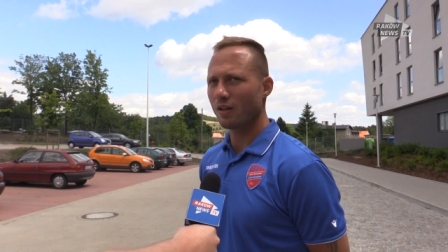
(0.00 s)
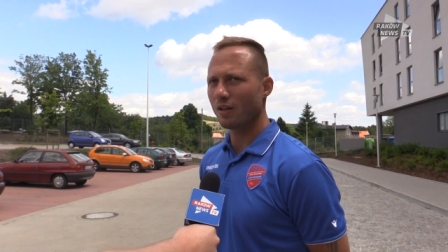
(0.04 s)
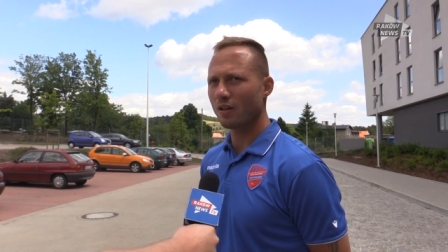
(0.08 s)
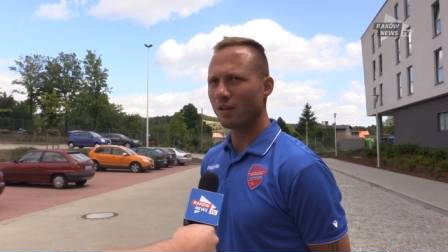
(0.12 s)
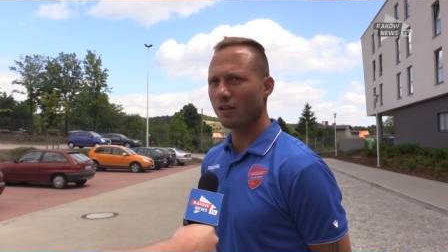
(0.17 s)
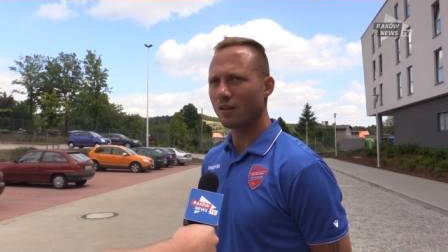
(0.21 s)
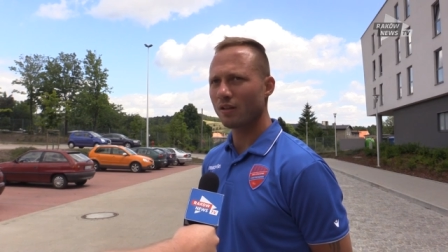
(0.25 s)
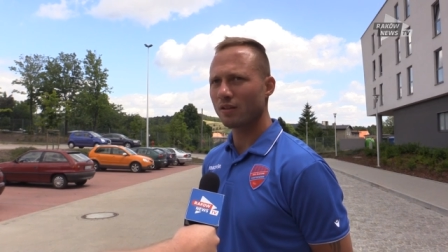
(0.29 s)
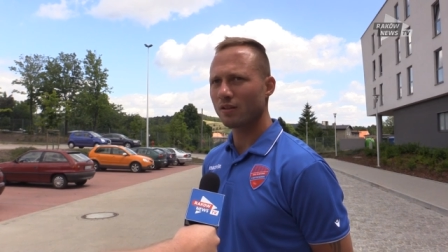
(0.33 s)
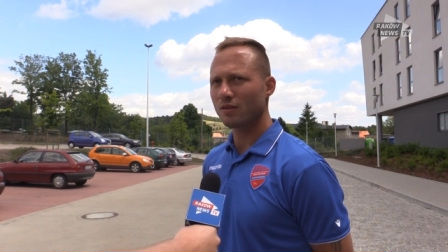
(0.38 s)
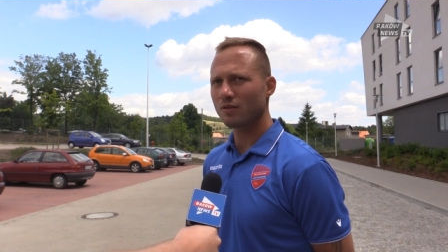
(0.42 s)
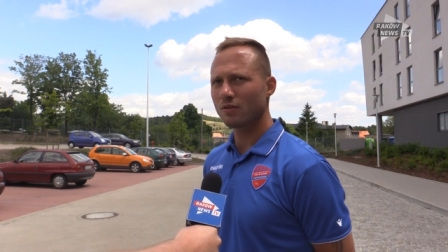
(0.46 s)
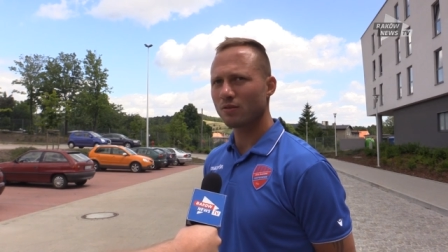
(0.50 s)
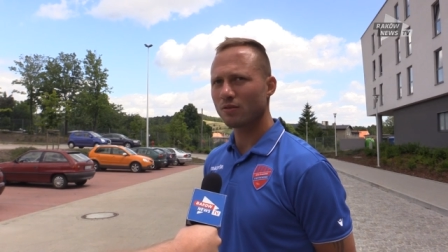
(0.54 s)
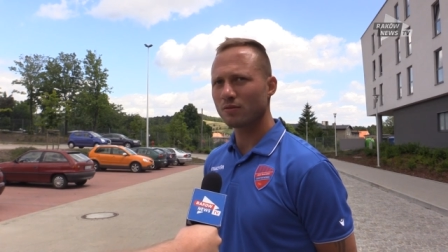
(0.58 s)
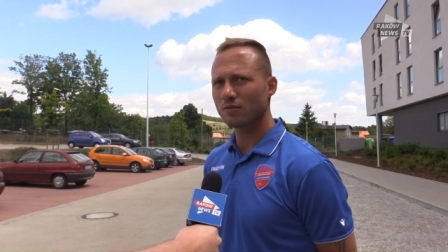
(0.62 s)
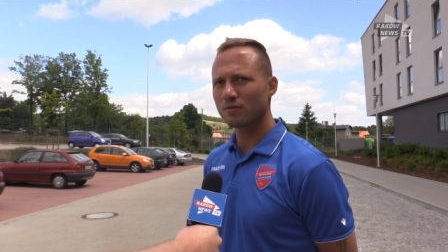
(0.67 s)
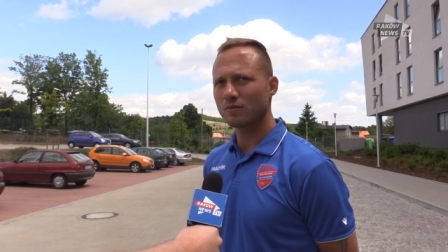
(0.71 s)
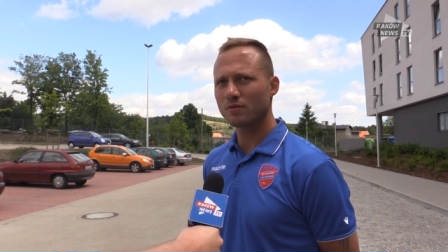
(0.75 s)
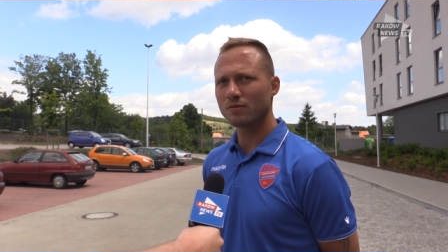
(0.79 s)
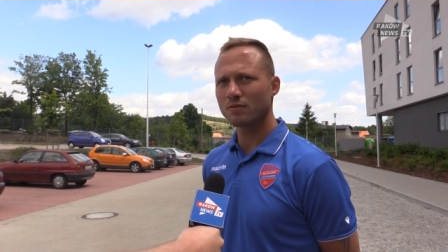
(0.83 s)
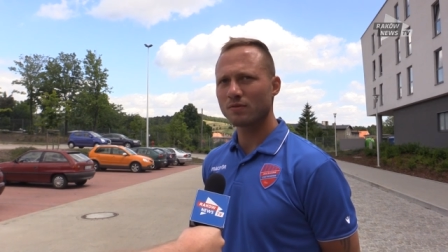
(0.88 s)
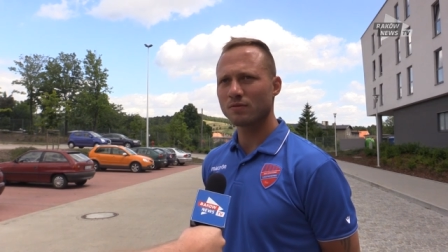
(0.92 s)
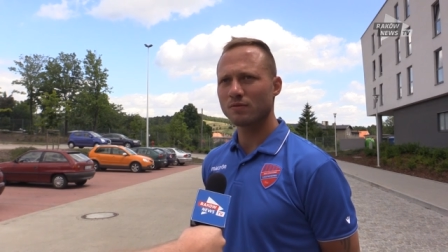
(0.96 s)
E, no,
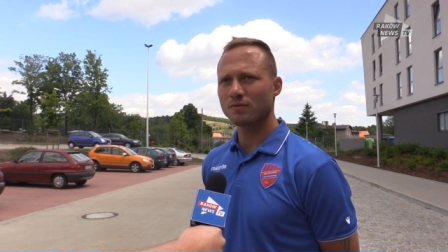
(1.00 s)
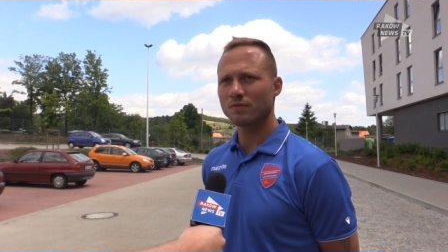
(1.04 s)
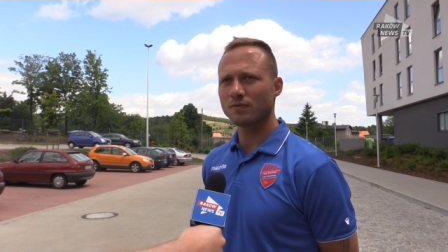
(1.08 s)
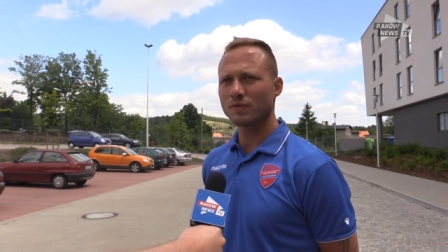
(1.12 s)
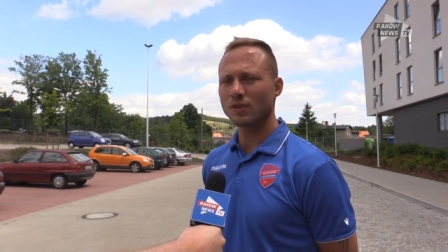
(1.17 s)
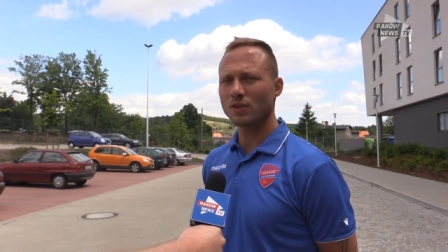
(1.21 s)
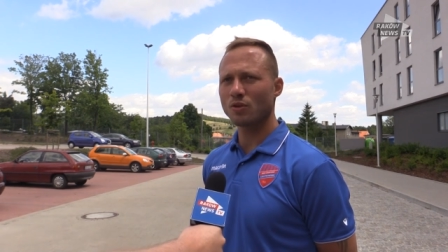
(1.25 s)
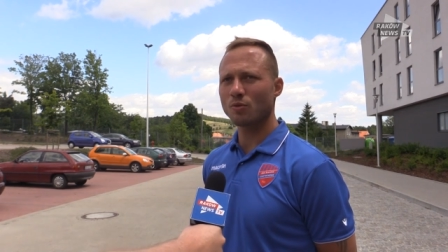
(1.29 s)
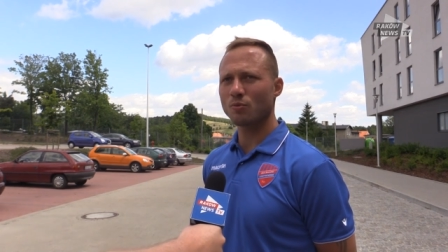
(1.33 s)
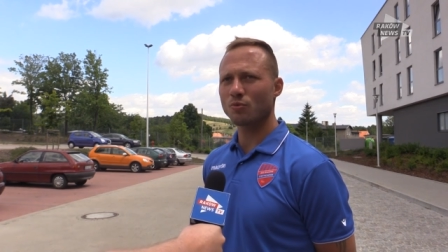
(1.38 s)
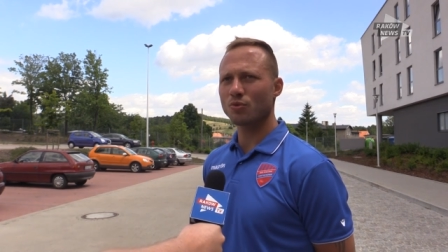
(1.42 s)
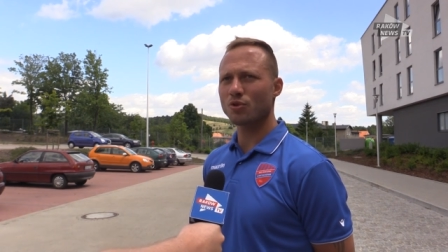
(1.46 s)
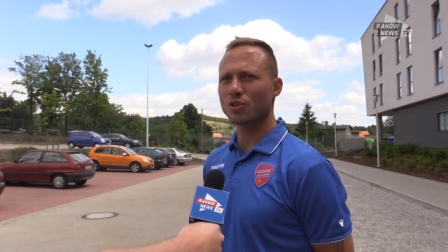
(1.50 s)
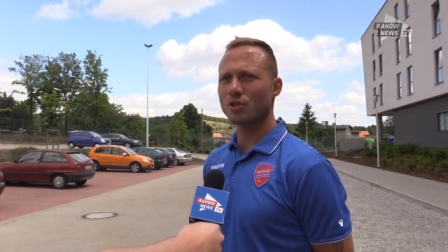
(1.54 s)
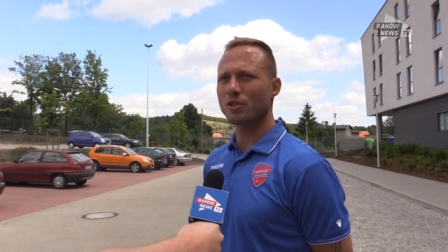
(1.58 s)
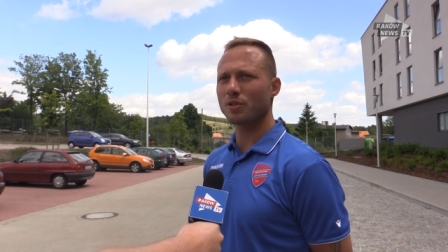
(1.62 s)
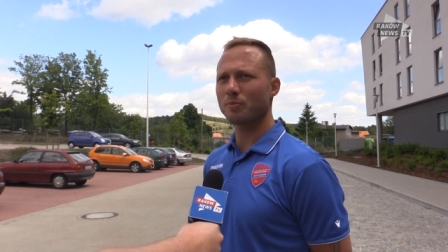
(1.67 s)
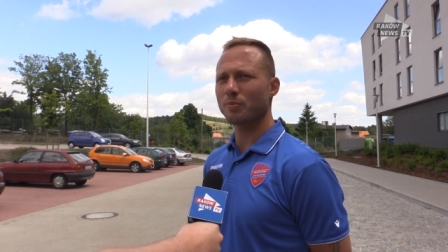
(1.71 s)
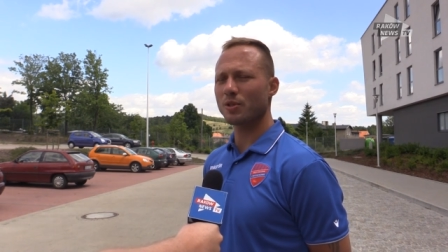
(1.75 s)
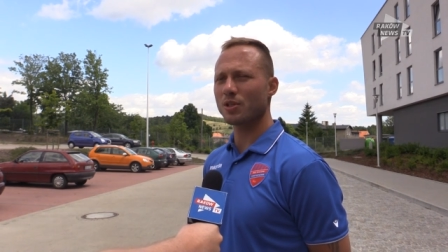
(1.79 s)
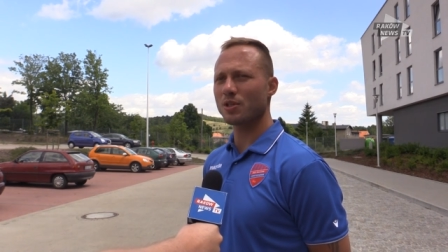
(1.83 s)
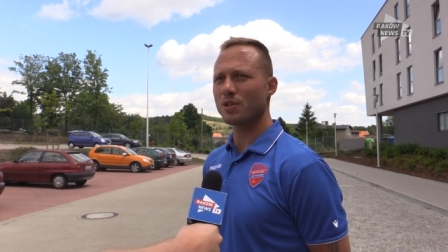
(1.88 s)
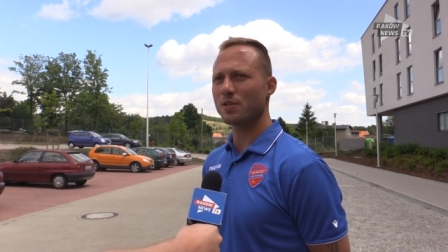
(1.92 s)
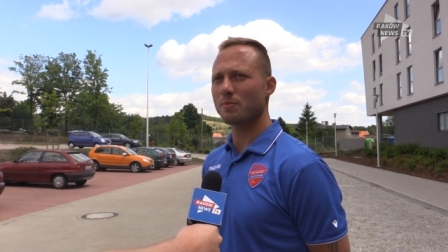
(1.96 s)
wiadomo, że
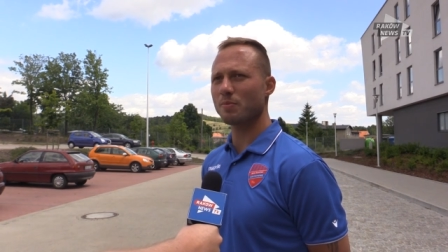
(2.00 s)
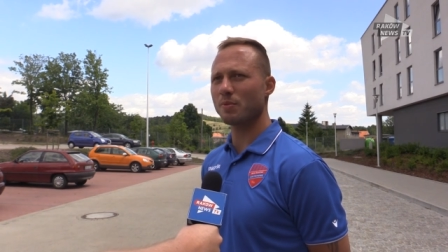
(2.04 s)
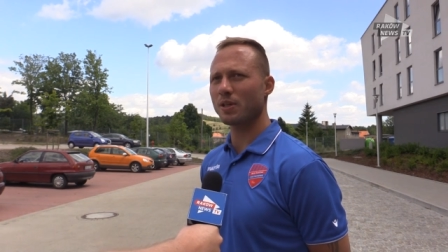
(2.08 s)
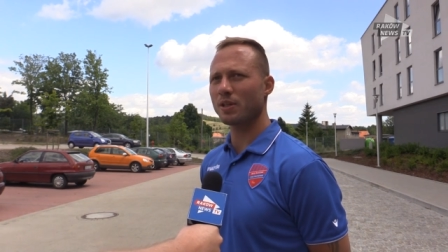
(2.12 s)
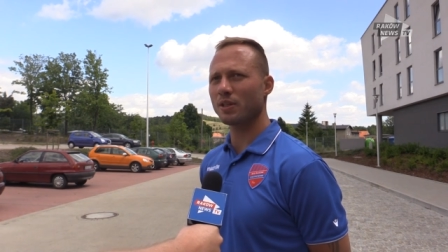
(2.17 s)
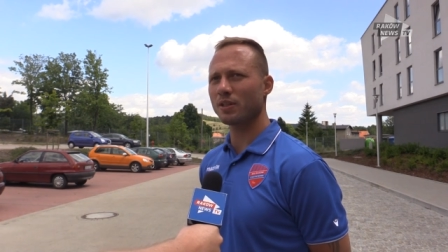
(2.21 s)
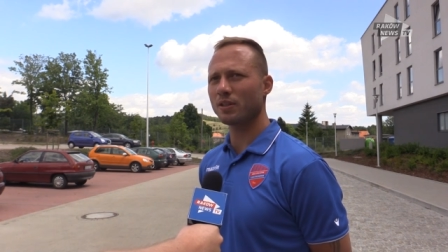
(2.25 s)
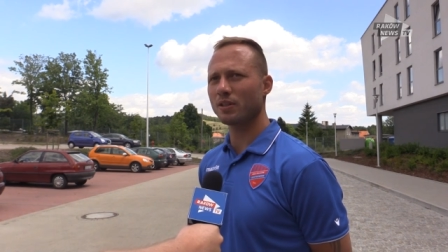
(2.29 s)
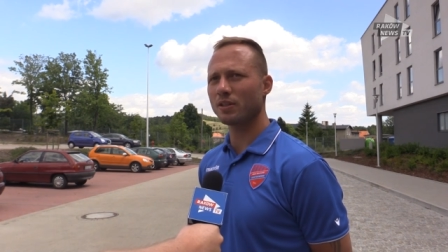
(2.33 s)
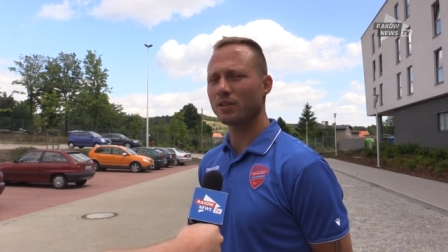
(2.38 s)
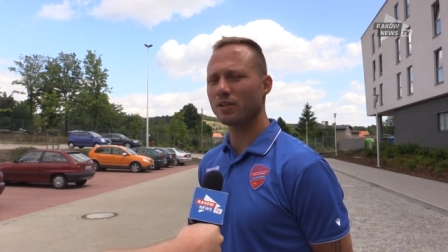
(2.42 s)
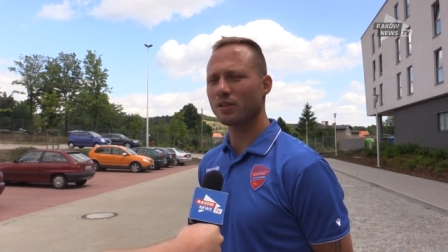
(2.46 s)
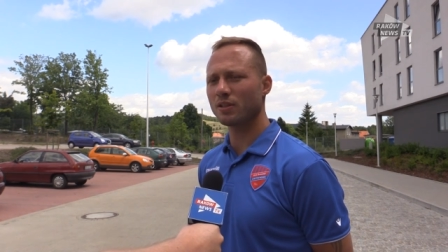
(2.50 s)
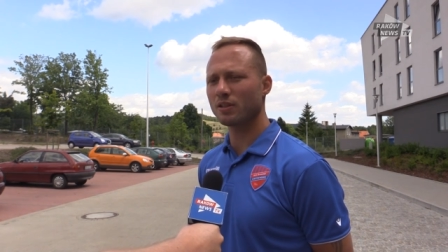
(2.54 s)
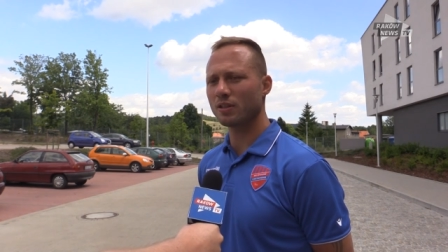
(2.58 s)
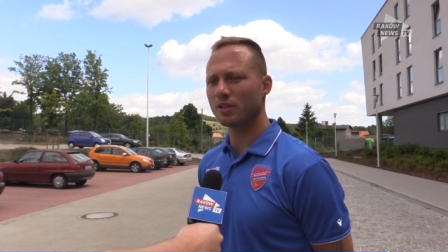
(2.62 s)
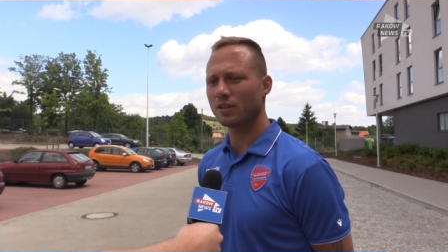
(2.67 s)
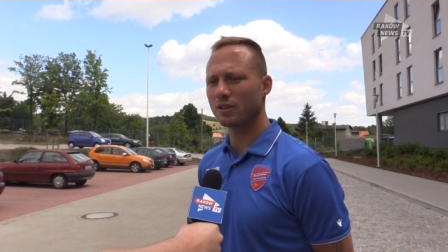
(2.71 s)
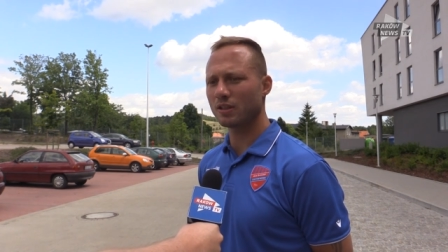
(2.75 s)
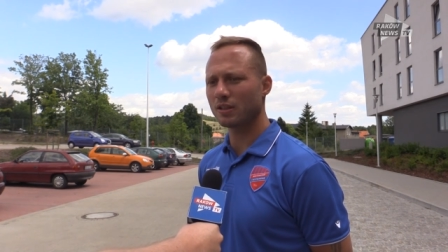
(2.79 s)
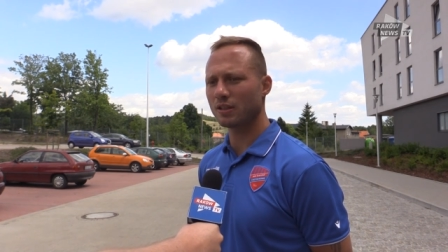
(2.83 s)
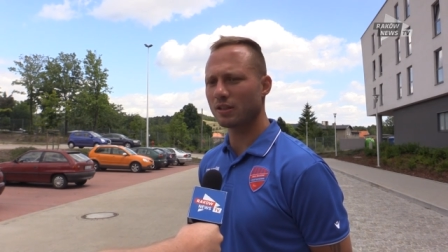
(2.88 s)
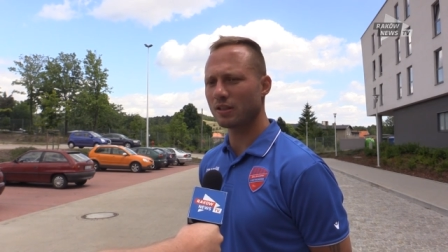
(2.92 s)
te pierwsze sparingi e,